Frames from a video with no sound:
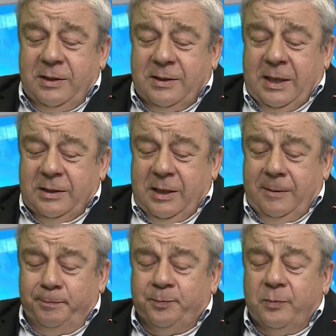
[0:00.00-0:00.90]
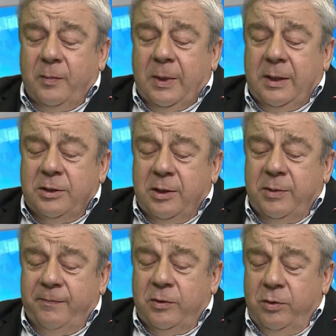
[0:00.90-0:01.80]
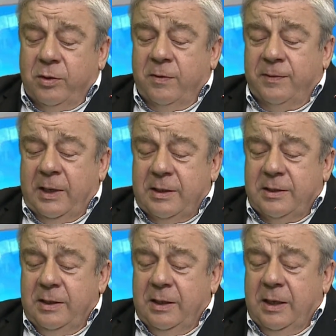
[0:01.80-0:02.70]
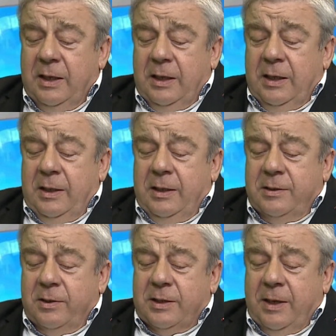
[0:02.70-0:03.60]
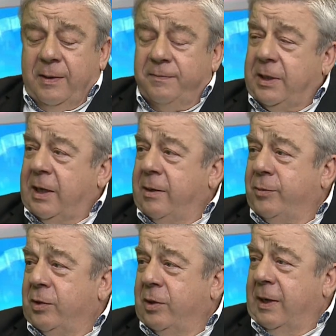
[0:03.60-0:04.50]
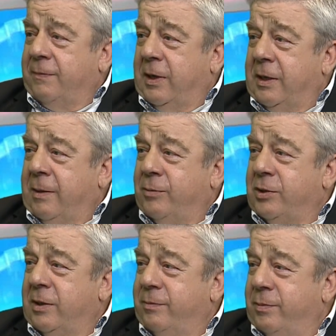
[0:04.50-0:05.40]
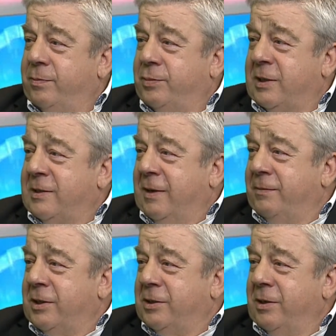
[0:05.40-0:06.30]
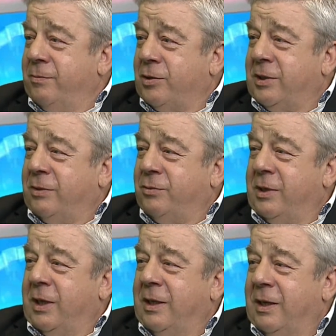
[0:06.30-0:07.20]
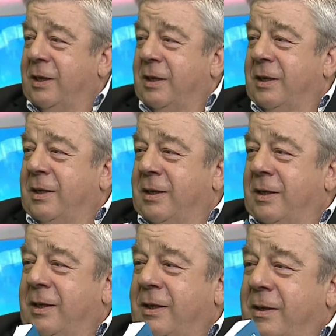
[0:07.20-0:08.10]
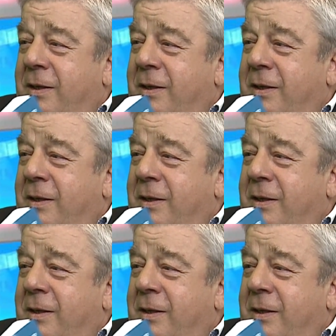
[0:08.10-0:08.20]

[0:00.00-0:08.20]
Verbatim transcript: się zdarza, mm, żeby w dniu konferencji została wydana monografia. Ja może przedstawię, jeżeli można tutaj Proszę pokazać.